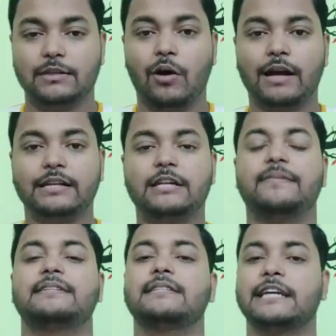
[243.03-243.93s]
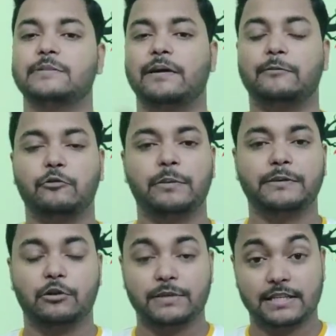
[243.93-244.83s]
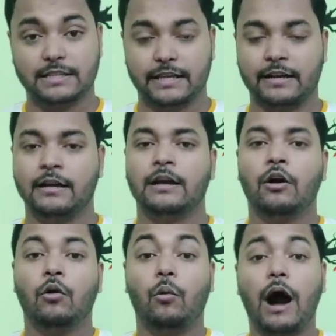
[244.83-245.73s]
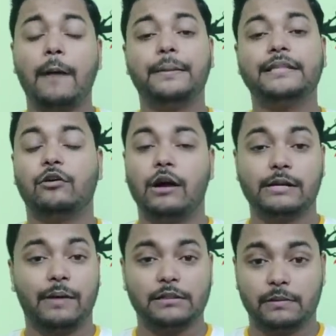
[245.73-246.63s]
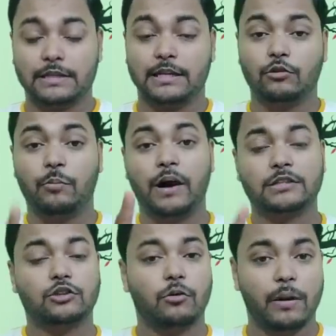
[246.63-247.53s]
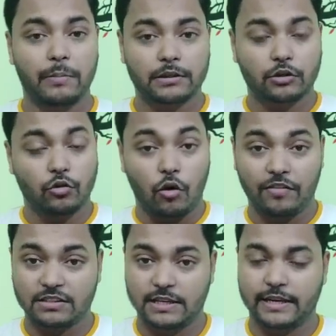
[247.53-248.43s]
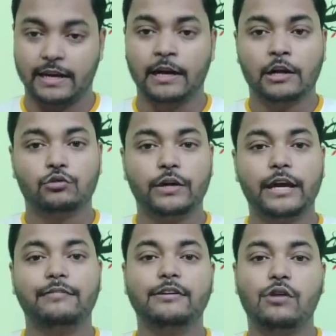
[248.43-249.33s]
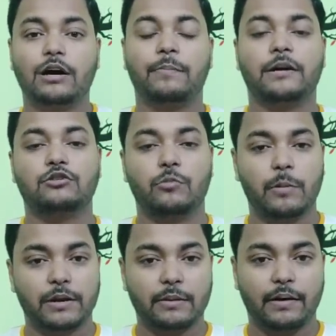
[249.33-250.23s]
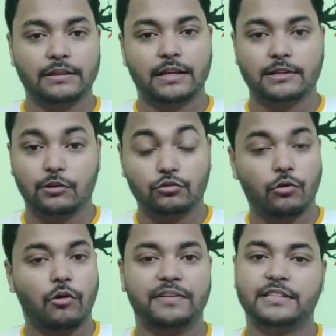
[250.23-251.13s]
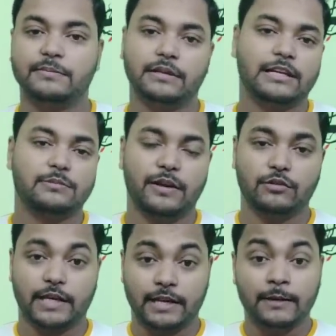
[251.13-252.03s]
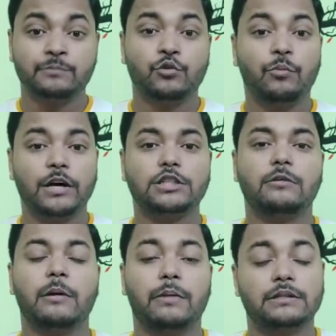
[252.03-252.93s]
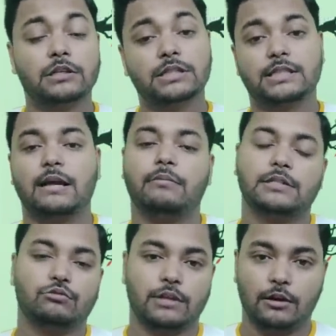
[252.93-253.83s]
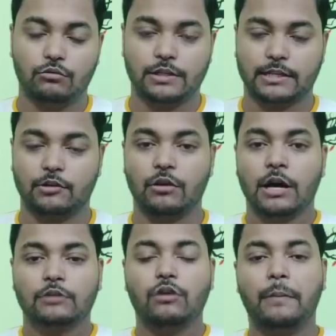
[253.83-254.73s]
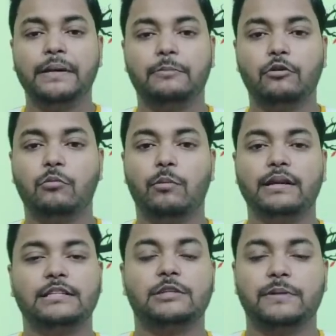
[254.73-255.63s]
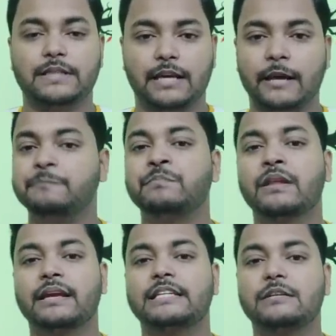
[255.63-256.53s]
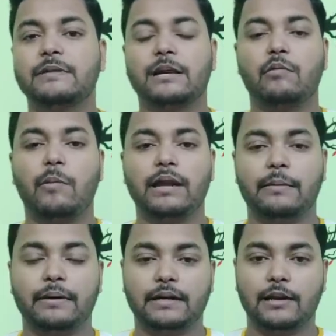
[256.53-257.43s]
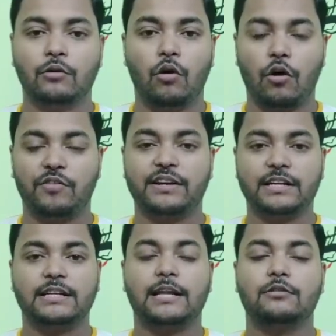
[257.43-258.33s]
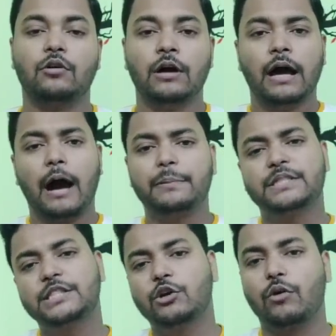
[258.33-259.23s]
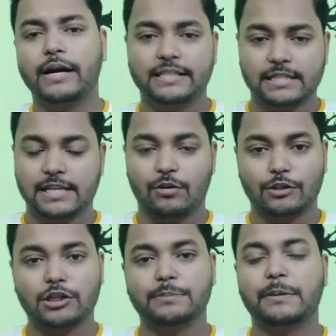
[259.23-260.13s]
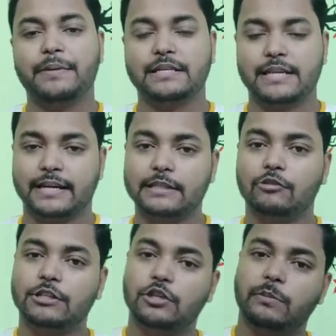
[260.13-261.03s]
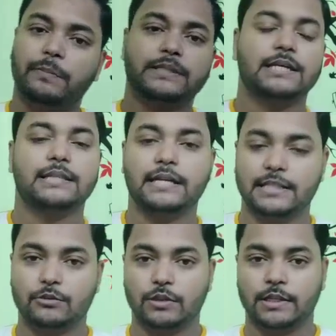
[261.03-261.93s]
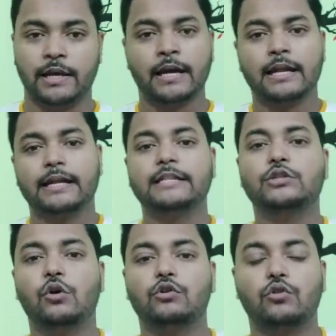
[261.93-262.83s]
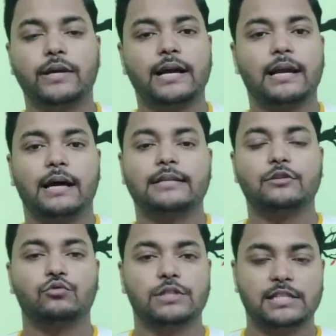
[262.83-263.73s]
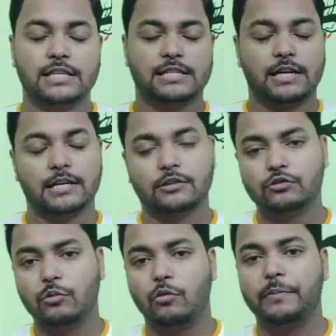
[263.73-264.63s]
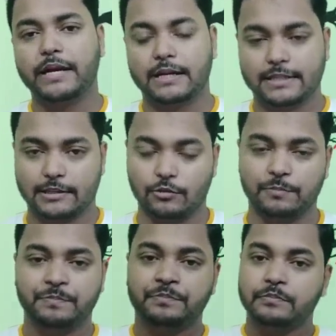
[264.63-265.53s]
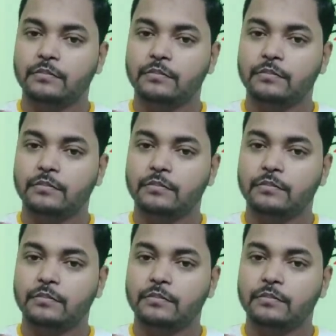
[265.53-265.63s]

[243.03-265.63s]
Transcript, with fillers: चले जाओ हंड्रेड परसेंट कैशबैक आपको फिफ्टी रुपीज दिख देगा वहाँ पे देखो एक बात बता देता हूँ फर्स्ट नवंबर तक ऑफर चलेगा तो ये वीडियो अगर फर्स्ट नवंबर के बाद देखते हो तो ऑफर तब तक एक्सपायर हो जाएगा तो फर्स्ट नवंबर तक जितना मर्जी उतना लूट सकते हो तो अभी आपको मोबाइल रिचार्ज पे जाना है किसी भी एक मोबाइल नंबर डाल लो ऑपरेटर डाल दो अब जियो का रिचार्ज करोगे तो सबसे बेस्ट रहेगा क्योंकि जियो पे पचास का रिचार्ज हो जाता है लेकिन जियो को छोड़कर अगर अदर्स कुछ रिचार्ज करना चाहते हो तो वो भी कर सकते हो